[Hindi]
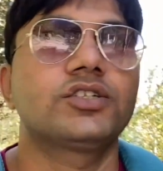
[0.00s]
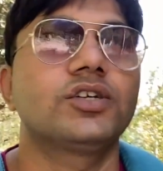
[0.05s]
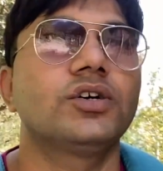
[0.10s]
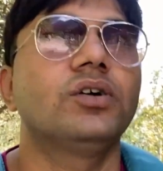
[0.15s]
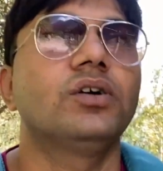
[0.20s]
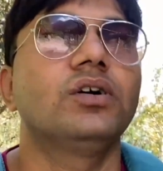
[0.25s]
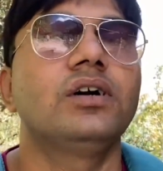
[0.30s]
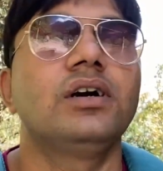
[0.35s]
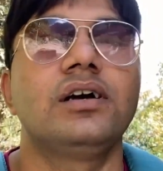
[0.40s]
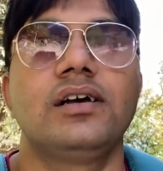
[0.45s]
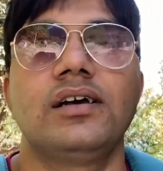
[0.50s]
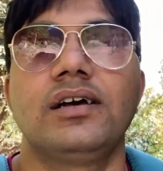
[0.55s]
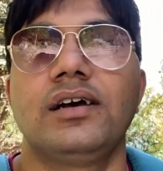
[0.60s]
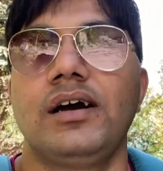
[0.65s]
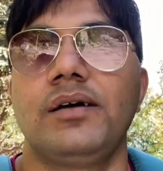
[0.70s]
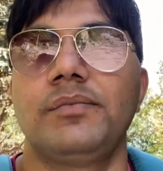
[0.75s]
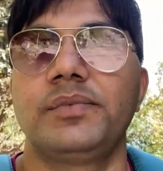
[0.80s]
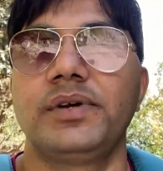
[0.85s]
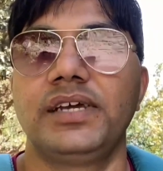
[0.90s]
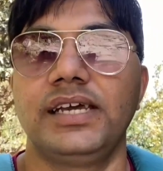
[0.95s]
so,
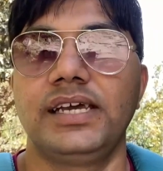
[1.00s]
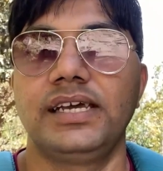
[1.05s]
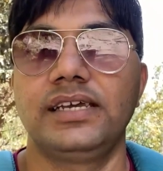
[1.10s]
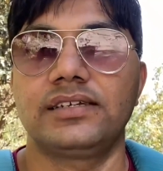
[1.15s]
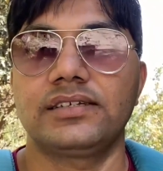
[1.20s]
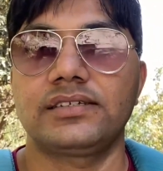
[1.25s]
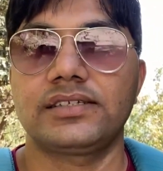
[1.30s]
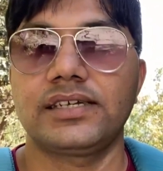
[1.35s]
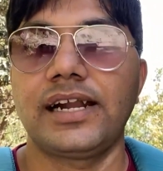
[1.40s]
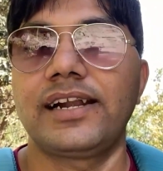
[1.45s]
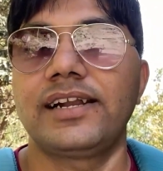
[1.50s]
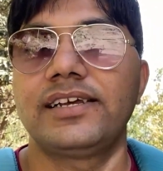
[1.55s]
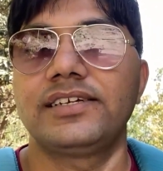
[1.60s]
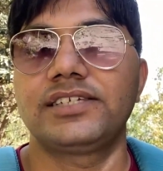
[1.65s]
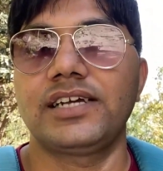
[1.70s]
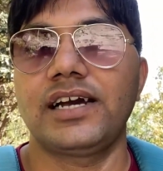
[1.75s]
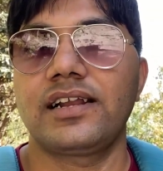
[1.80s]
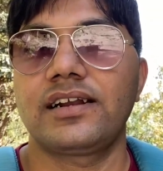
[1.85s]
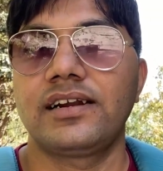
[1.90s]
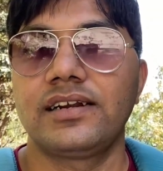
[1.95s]
अभी साढ़े
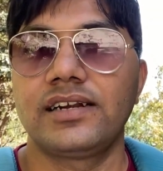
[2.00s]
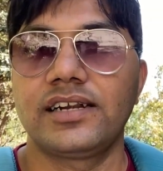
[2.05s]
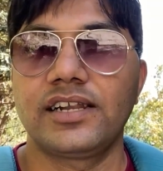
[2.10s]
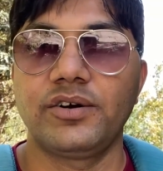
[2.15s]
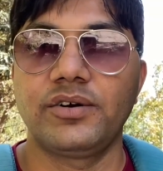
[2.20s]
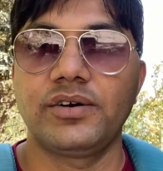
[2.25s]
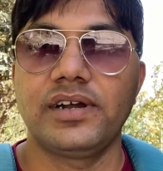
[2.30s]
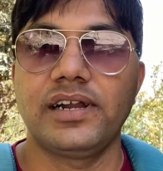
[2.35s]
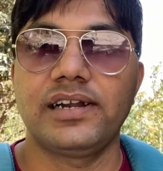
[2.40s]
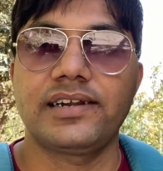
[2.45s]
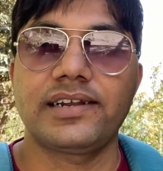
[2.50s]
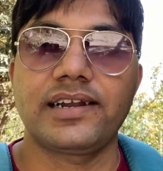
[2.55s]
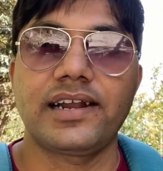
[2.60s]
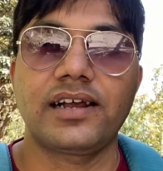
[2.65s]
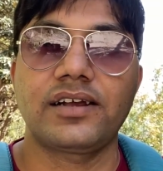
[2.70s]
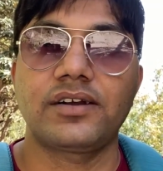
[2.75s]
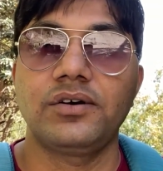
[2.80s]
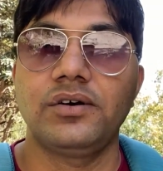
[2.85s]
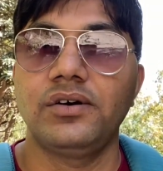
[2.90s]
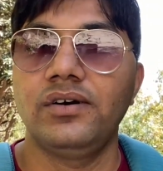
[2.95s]
चार घंटे हो गए हैं
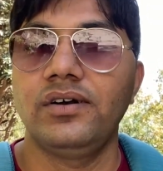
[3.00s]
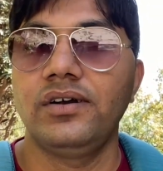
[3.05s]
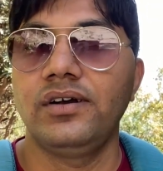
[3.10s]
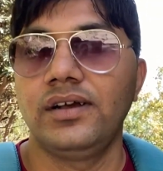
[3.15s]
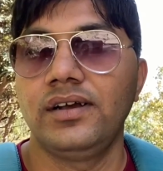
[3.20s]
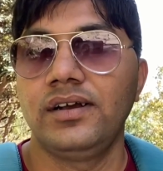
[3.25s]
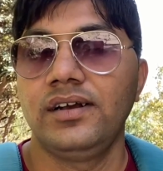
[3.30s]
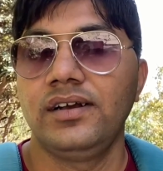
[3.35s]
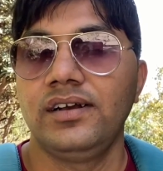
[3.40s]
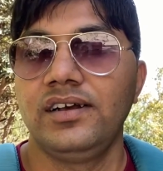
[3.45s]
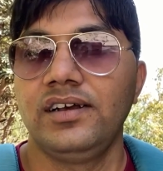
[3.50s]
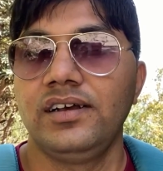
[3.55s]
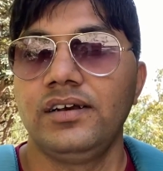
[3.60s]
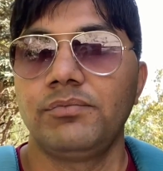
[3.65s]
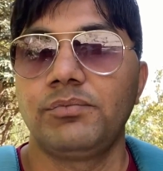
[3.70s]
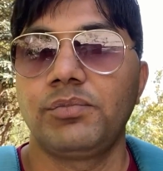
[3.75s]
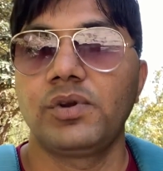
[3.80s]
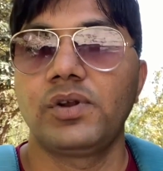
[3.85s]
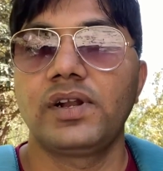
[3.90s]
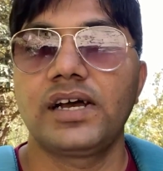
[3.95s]
ट्रैक को
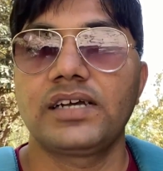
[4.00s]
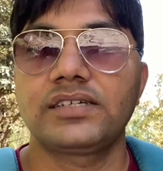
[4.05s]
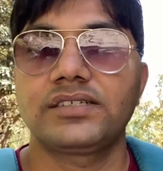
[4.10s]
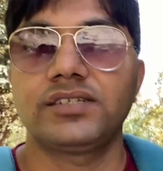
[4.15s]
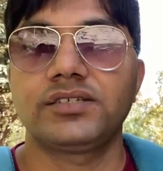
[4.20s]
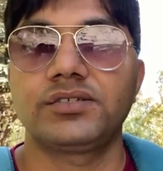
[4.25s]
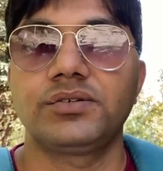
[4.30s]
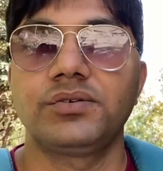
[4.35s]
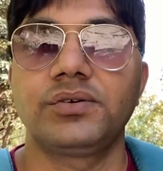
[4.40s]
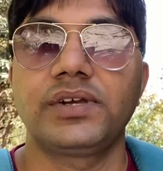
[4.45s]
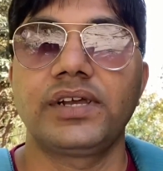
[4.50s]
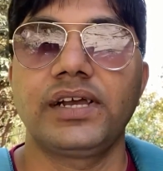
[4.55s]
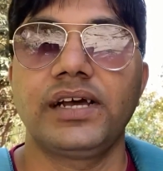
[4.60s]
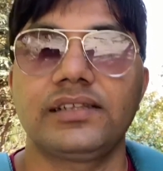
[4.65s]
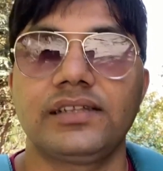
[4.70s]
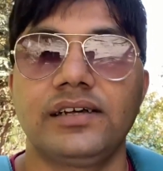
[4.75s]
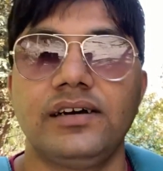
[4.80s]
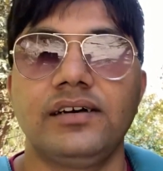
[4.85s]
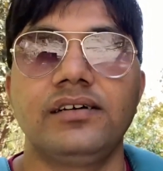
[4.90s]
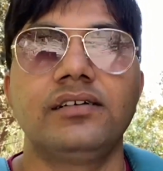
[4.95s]
पुलना से शुरू किया
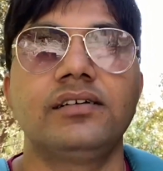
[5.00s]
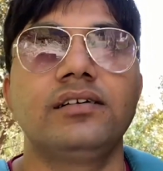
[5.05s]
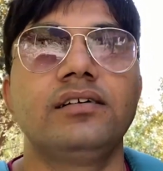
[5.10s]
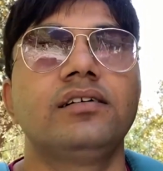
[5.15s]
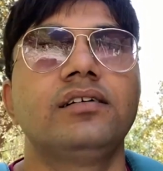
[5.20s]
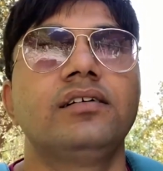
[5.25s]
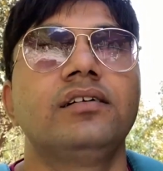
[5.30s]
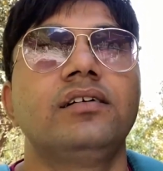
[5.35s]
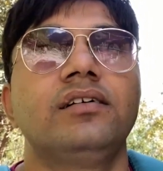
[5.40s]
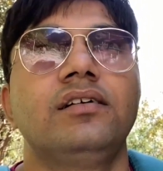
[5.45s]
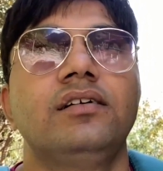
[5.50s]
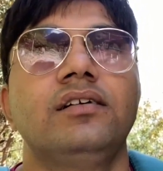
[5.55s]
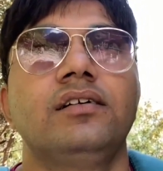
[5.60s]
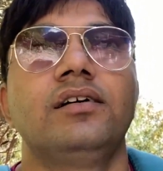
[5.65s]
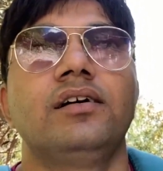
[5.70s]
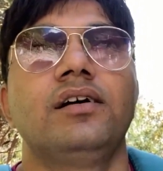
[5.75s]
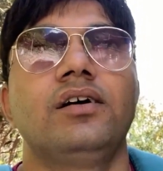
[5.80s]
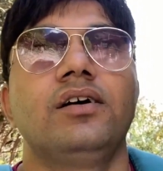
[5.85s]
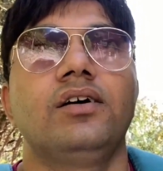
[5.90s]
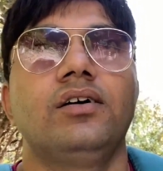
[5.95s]
था
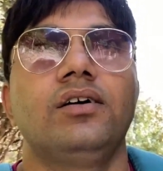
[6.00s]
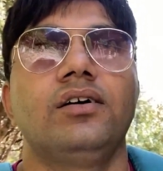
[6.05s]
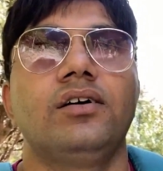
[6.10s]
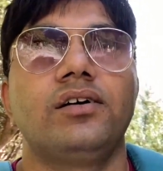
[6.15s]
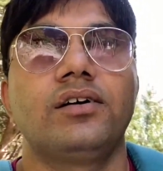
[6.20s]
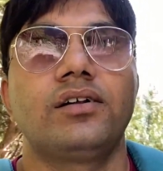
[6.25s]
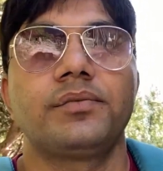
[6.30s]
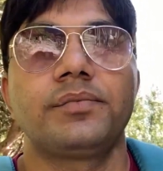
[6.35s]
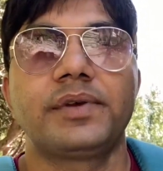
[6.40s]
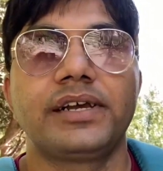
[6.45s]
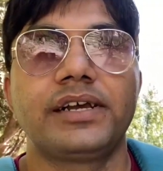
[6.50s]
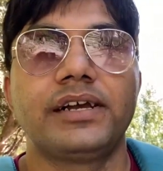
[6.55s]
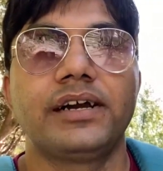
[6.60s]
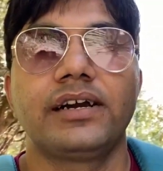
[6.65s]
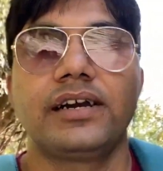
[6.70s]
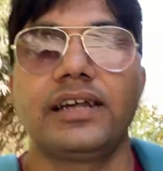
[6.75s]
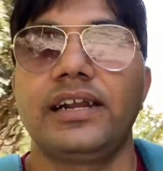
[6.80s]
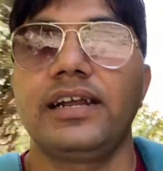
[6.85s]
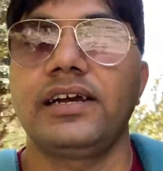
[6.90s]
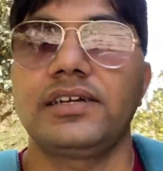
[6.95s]
और अभी
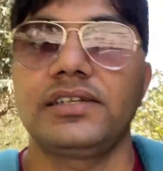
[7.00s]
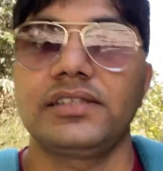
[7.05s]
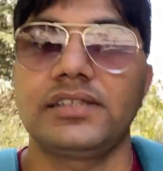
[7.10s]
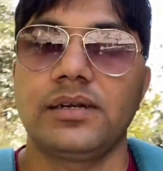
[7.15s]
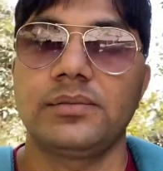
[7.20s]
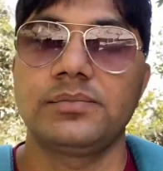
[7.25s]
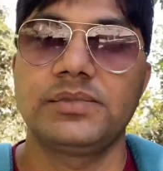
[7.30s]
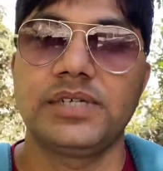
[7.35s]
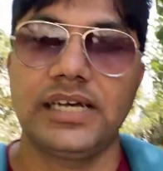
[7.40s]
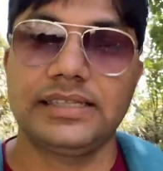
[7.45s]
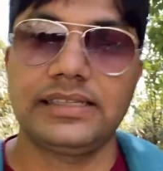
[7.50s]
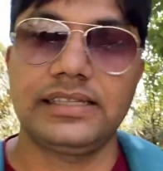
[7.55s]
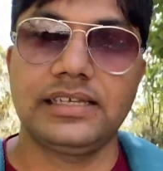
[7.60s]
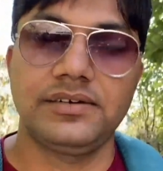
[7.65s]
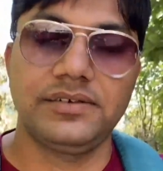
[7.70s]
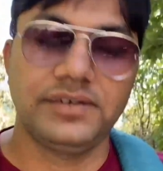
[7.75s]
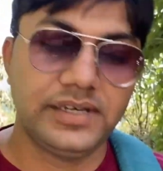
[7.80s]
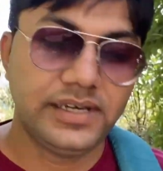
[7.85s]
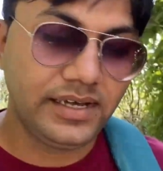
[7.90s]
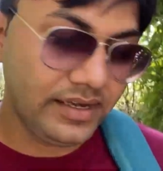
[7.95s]
गंगरिया की तरफ जाते
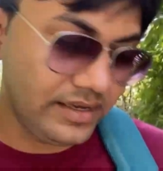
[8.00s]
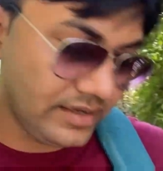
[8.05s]
हुए